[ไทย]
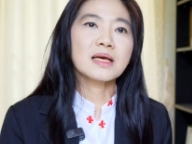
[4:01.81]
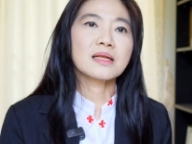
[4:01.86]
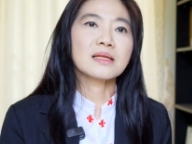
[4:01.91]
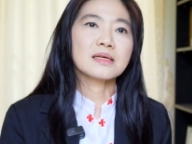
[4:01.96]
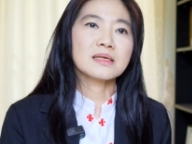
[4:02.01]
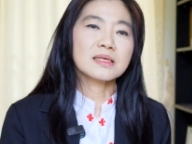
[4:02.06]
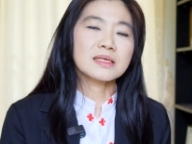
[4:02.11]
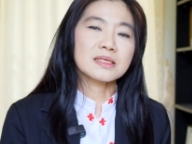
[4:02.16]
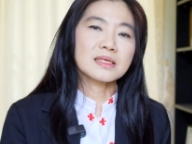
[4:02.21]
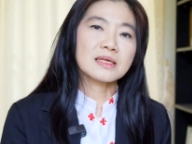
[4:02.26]
ยน หรื
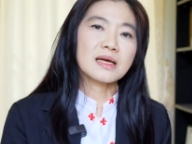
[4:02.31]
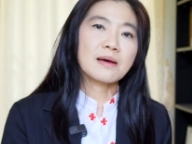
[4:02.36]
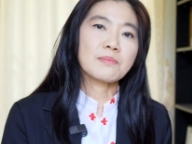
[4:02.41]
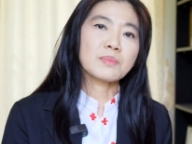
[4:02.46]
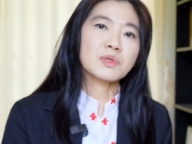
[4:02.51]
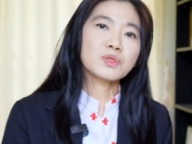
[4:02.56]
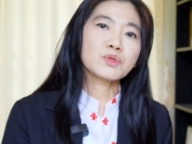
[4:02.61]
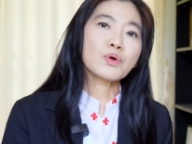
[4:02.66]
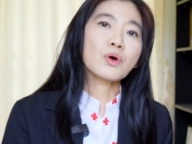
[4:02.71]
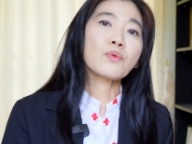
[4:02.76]
อกิจกรรม
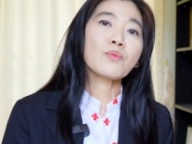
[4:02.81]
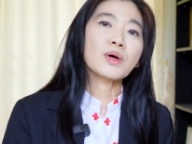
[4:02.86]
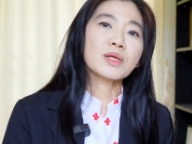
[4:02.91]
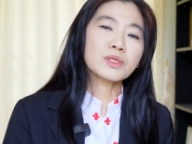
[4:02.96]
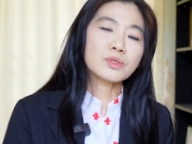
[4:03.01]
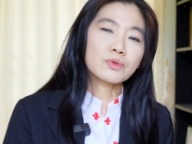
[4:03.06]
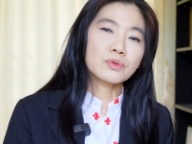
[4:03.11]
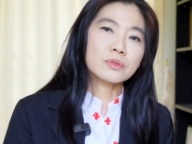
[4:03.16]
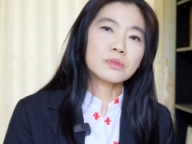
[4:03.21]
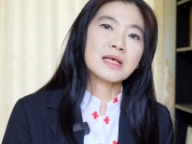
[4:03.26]
ในช่วงวัน
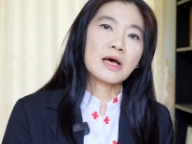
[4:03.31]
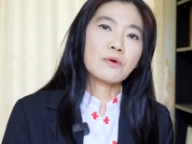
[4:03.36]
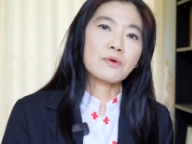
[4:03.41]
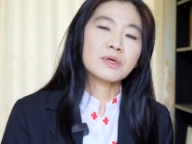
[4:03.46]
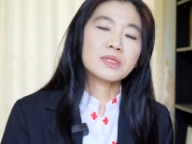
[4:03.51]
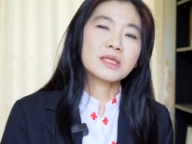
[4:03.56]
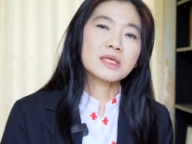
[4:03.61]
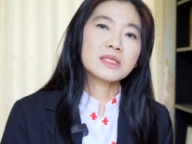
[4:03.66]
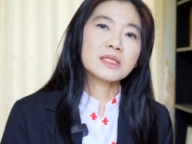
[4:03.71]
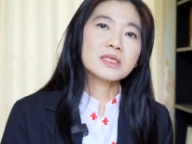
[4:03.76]
หยุดเสาร์
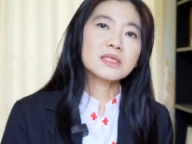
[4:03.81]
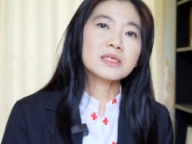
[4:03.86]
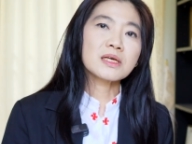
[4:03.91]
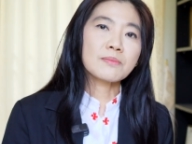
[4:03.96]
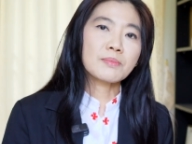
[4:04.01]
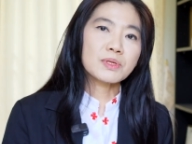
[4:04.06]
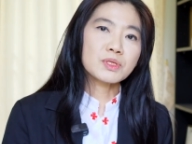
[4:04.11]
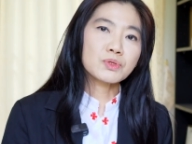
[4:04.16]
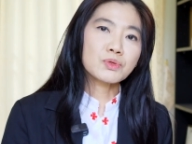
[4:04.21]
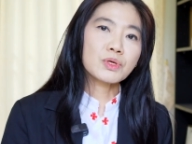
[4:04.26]
อาทิตย์ที่จะ
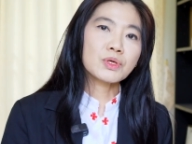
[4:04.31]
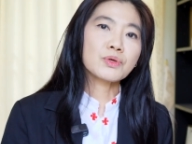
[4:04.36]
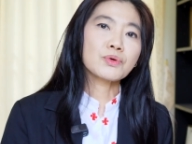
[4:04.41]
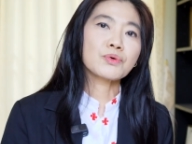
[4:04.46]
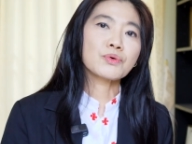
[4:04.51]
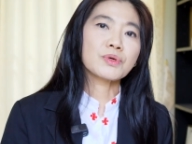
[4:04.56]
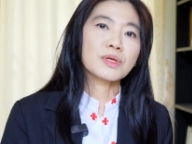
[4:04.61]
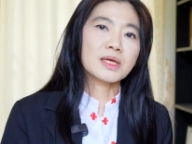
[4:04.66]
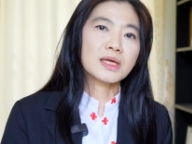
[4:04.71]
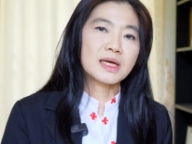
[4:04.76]
ไปช่วยค
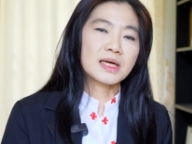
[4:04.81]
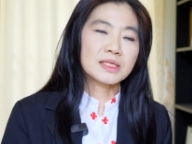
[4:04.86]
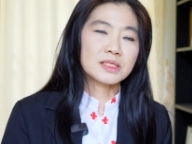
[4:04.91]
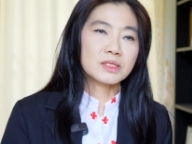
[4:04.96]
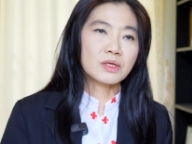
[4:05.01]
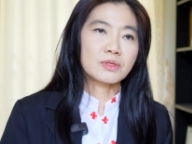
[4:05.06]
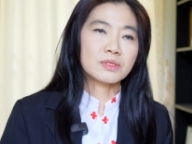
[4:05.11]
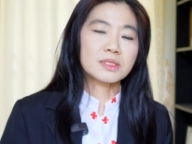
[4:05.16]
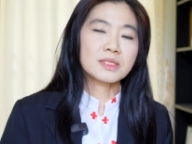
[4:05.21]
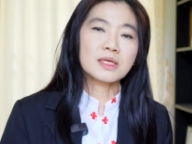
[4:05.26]
รูในการ
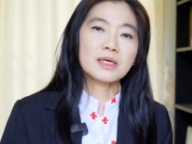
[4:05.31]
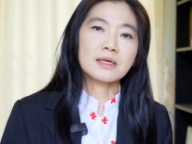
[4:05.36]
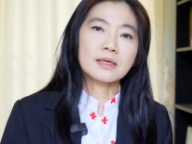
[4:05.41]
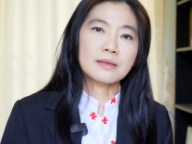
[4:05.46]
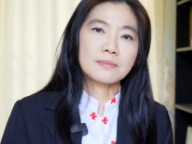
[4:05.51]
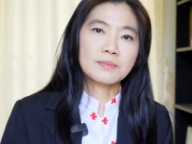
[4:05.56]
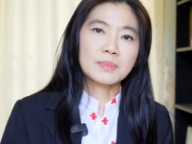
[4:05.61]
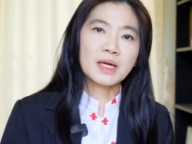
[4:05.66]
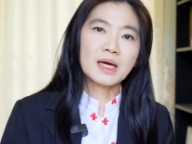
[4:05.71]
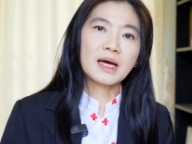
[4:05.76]
สอนเสริ
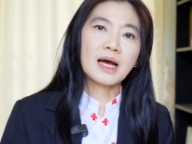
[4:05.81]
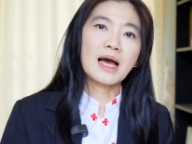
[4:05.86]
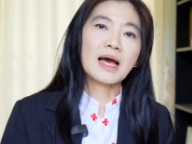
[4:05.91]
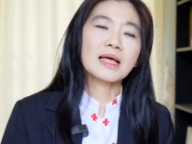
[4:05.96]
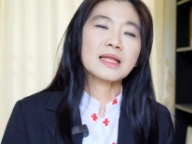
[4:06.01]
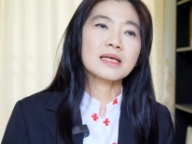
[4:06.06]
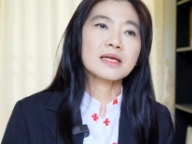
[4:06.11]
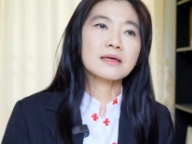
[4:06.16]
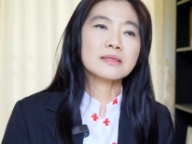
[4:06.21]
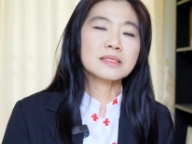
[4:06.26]
มนะคะ
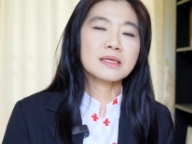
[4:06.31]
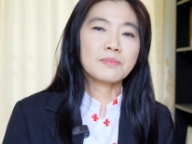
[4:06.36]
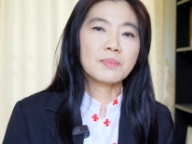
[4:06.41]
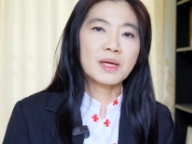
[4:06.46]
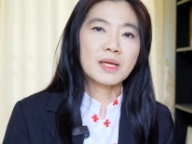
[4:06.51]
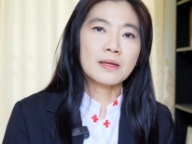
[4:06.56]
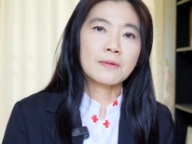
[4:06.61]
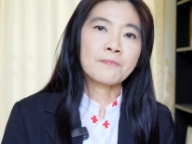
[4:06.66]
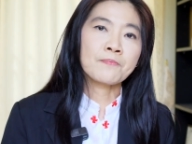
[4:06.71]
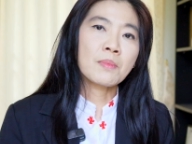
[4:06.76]
อันนี้ก็จะ
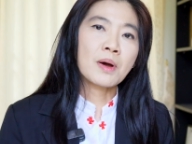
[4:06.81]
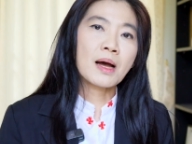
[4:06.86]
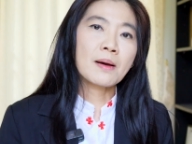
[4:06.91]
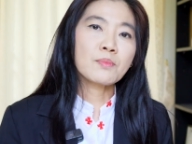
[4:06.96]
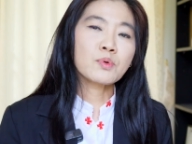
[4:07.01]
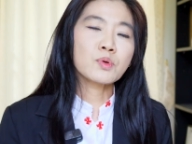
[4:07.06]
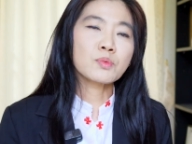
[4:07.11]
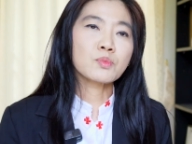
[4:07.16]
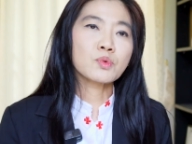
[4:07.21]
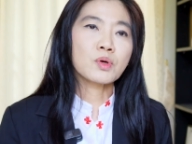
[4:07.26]
เป็นภาพ
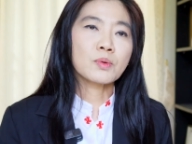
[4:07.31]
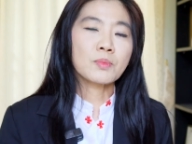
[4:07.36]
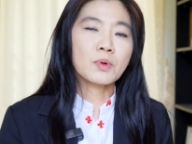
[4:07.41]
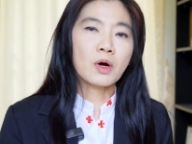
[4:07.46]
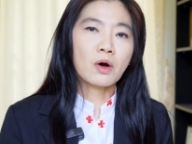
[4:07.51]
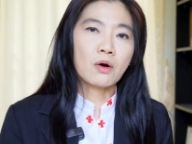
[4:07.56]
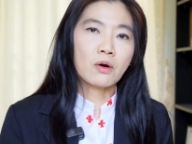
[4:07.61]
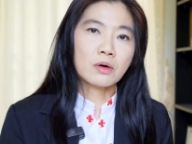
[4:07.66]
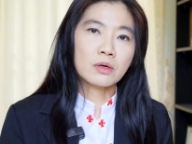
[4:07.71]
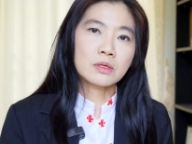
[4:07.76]
รวมๆ
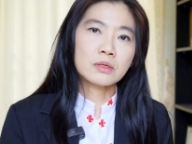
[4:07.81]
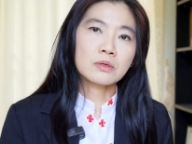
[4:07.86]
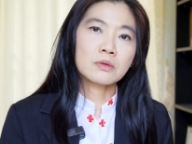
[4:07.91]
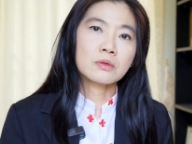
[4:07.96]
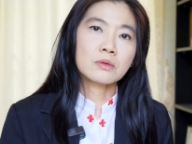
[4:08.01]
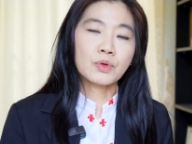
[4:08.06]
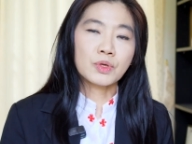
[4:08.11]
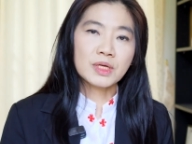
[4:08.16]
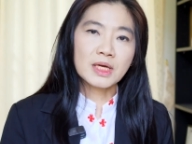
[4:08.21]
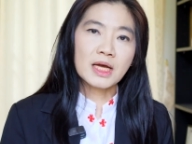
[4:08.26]
ของ
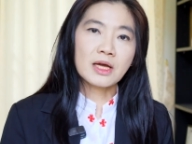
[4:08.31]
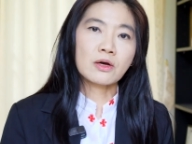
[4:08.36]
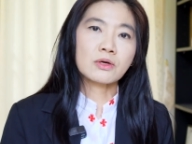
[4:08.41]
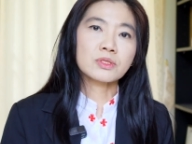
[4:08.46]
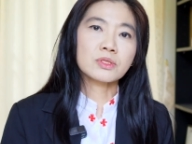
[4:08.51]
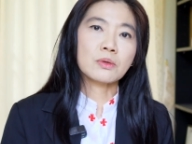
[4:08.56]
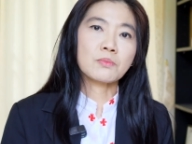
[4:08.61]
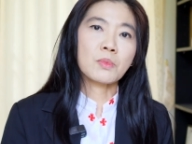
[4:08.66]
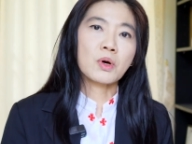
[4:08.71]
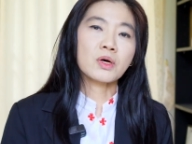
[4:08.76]
กลไกอ
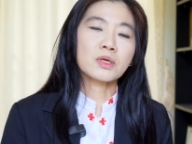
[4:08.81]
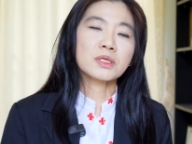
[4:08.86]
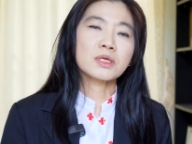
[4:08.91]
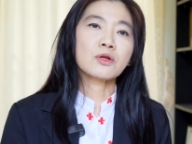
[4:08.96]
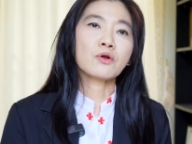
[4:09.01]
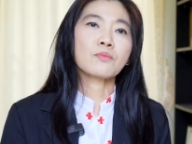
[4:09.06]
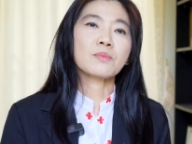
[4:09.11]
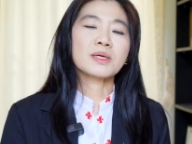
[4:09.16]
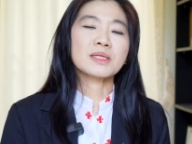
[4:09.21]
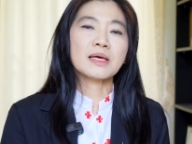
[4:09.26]
สมอที่
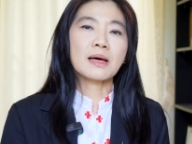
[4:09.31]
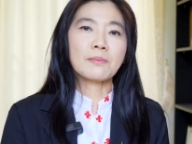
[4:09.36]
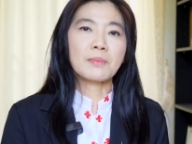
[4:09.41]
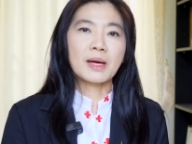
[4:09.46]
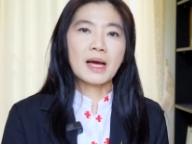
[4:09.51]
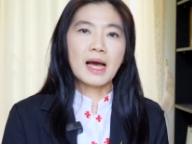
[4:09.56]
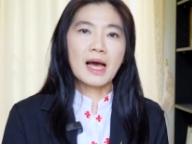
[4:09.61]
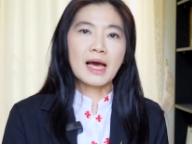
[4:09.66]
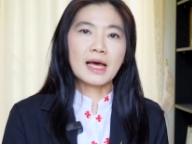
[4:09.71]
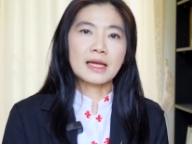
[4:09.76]
ลงไป
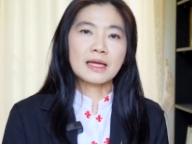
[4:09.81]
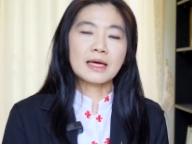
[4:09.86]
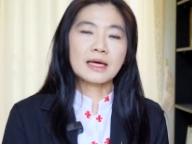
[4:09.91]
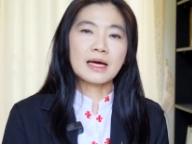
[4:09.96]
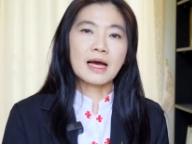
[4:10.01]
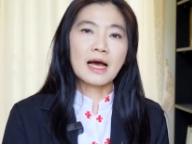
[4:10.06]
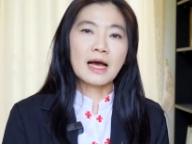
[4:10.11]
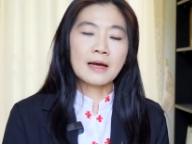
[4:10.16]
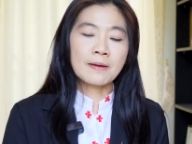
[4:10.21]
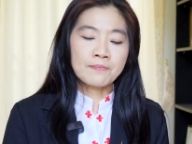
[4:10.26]
ทำงานนะคะ